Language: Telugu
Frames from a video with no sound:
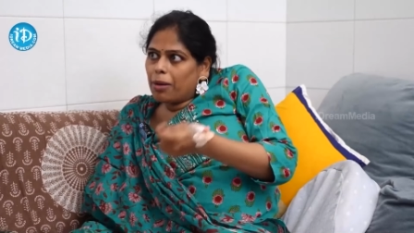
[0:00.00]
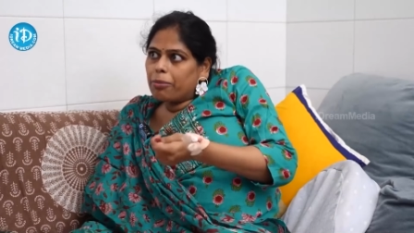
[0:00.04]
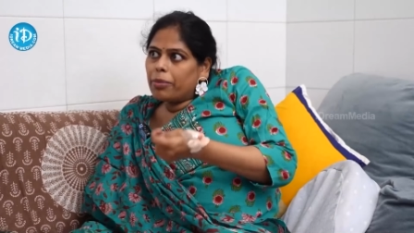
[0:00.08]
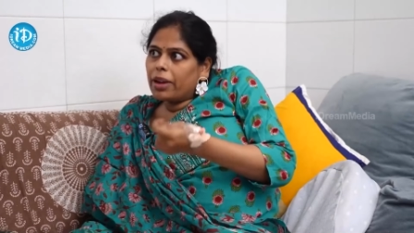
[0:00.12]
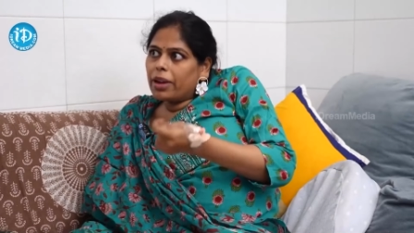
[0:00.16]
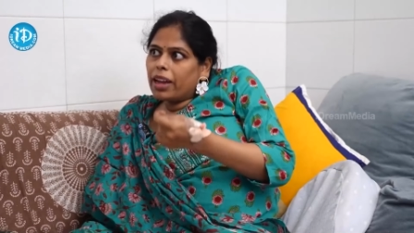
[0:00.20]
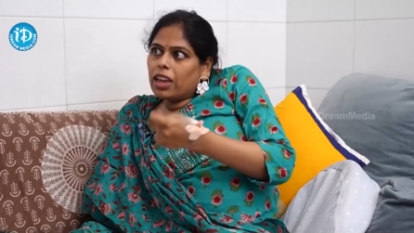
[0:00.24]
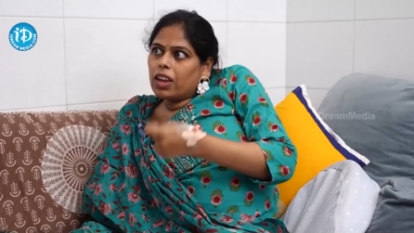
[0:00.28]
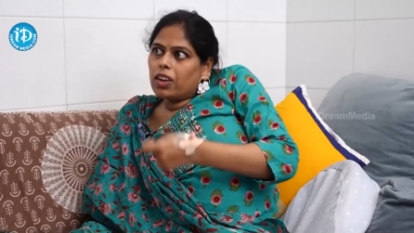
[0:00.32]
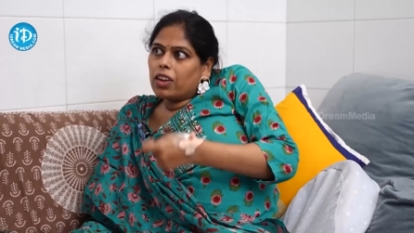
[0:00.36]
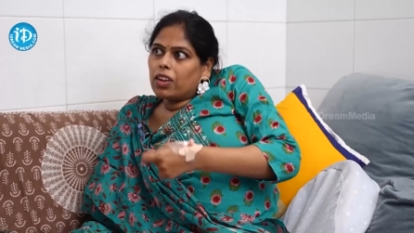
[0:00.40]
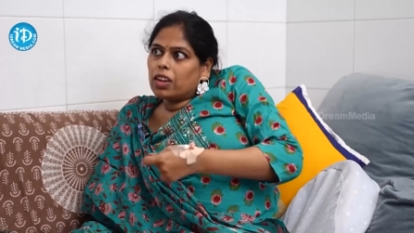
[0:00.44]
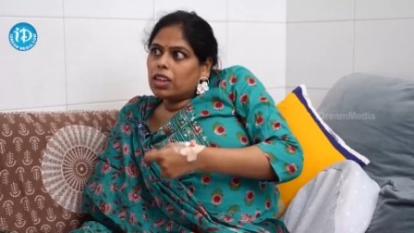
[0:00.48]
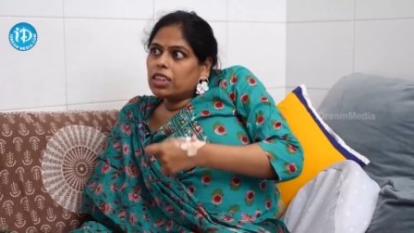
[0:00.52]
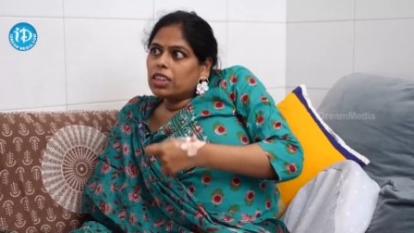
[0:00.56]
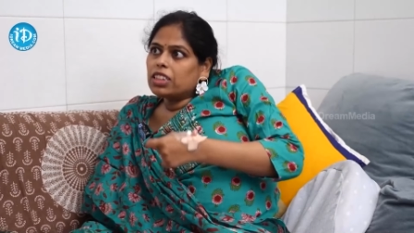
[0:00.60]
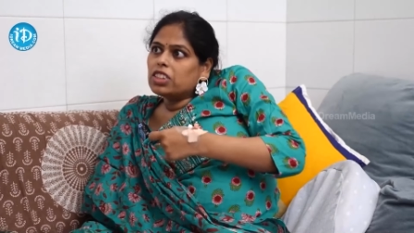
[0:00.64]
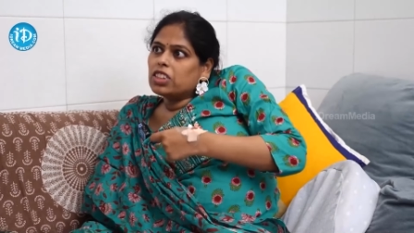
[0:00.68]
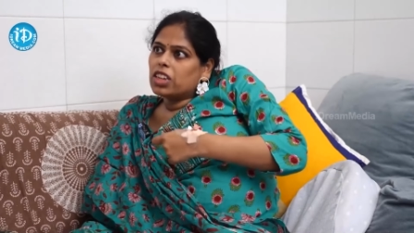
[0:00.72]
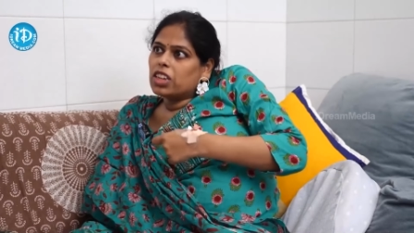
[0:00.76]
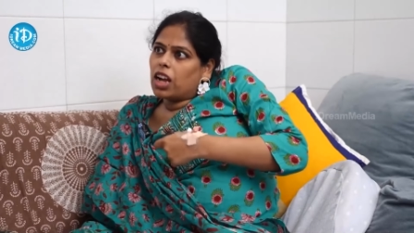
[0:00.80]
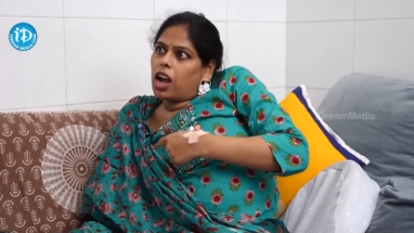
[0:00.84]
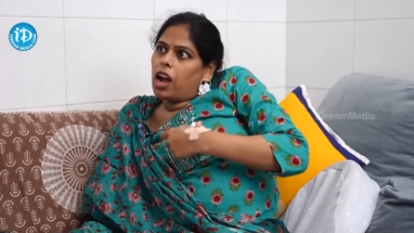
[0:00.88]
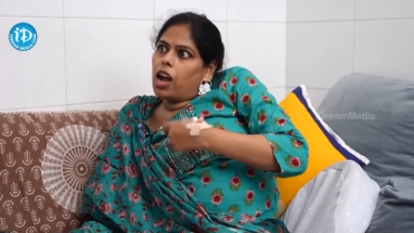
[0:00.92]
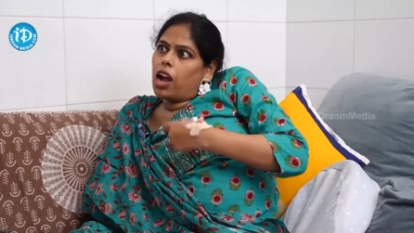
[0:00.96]
అమ్మాయి యొక్క
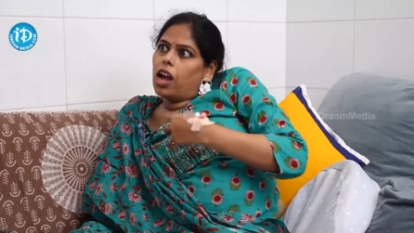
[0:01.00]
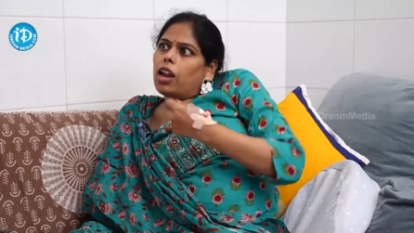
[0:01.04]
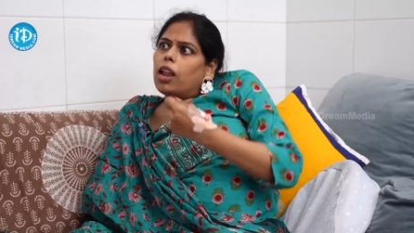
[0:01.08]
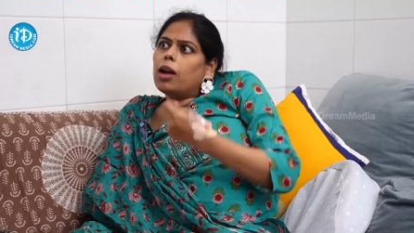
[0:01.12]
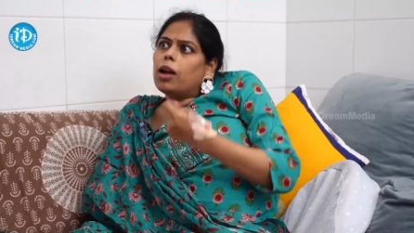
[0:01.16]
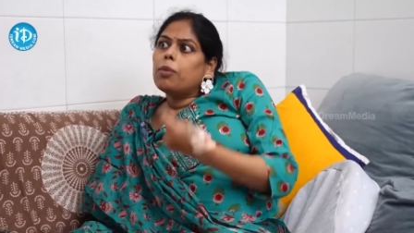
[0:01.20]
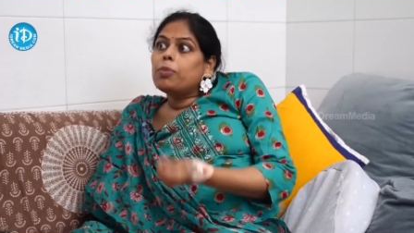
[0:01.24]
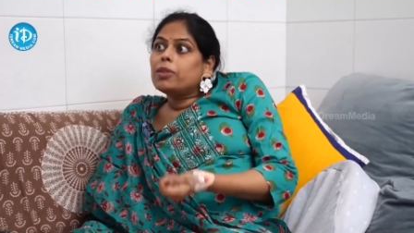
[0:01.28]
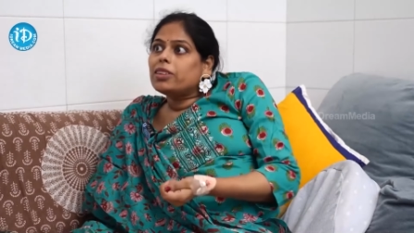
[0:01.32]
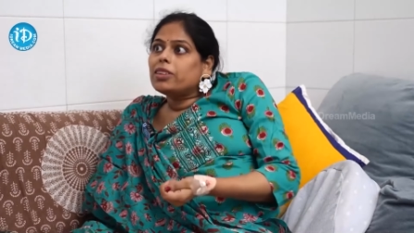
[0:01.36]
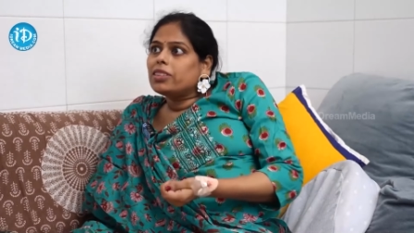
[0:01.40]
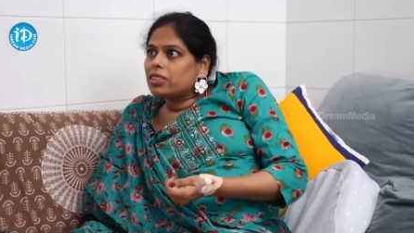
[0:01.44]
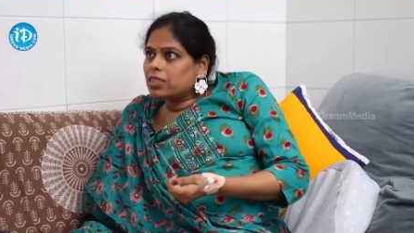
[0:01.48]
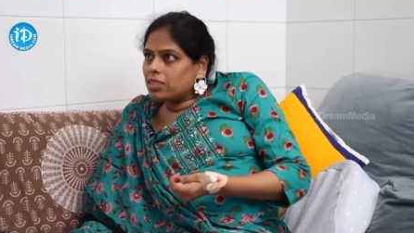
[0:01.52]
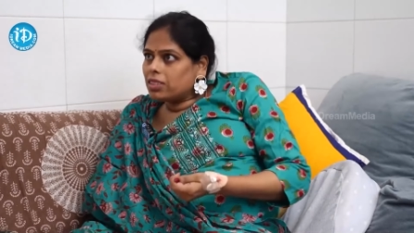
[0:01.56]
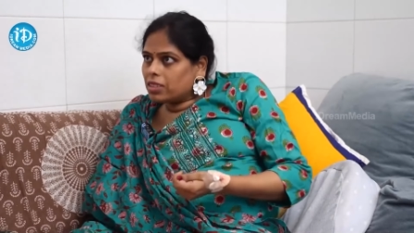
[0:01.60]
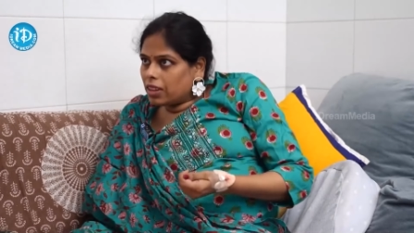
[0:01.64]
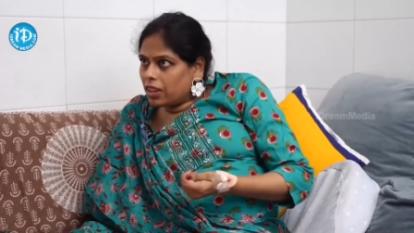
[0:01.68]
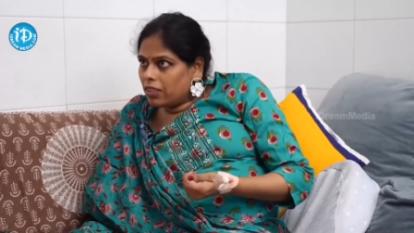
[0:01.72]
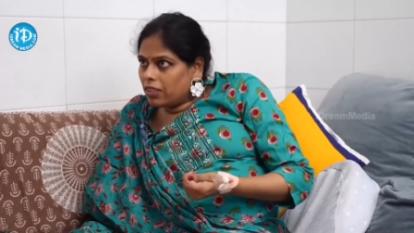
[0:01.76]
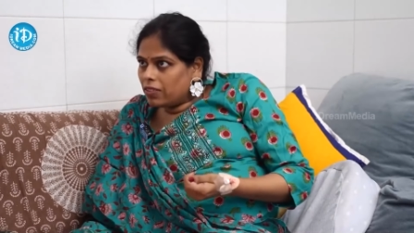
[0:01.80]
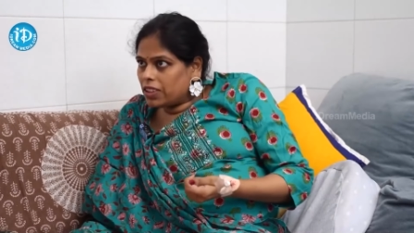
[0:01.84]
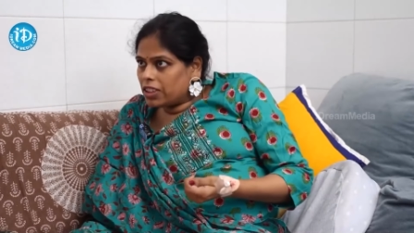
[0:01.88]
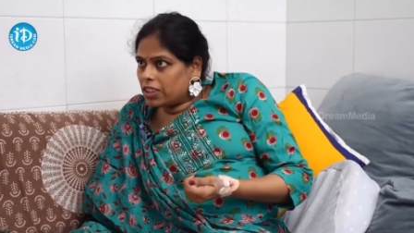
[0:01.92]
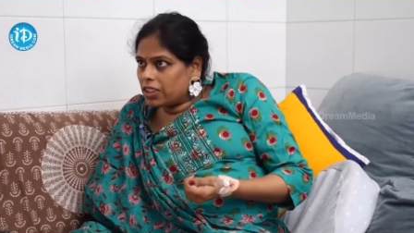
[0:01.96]
చాలా
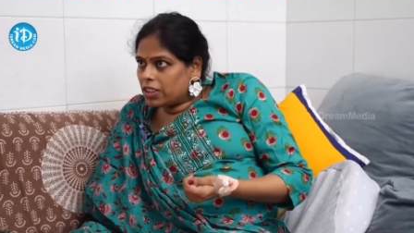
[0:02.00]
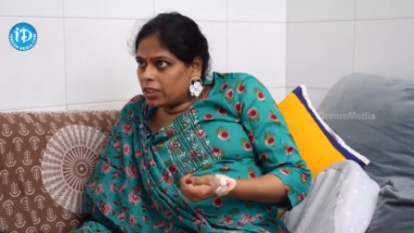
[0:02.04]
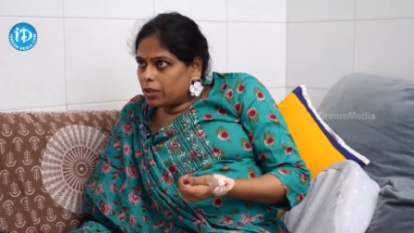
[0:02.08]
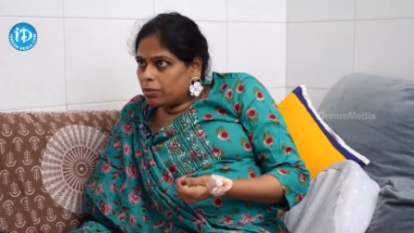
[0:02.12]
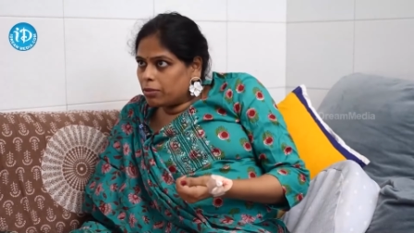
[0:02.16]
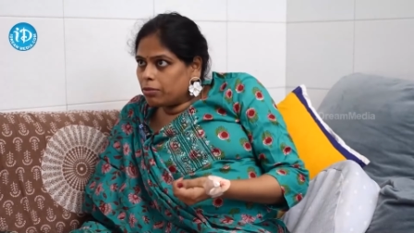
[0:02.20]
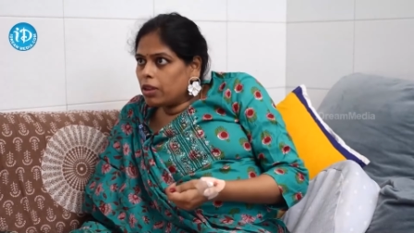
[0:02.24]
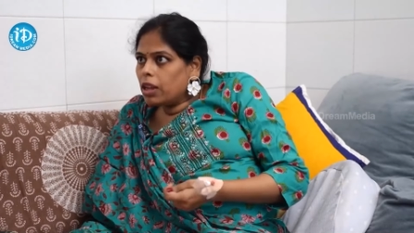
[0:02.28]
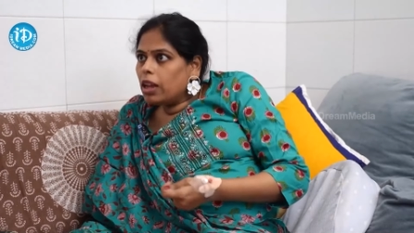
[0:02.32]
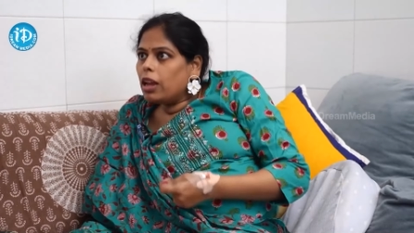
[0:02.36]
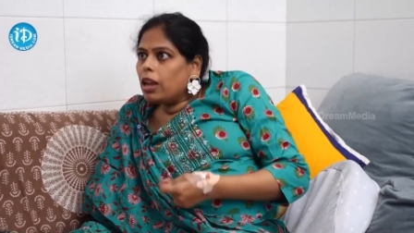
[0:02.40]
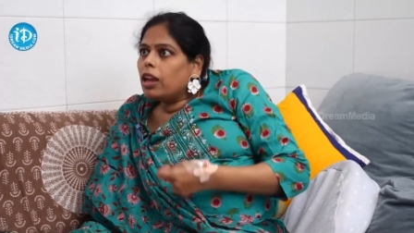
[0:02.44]
పర్సనల్ విషయం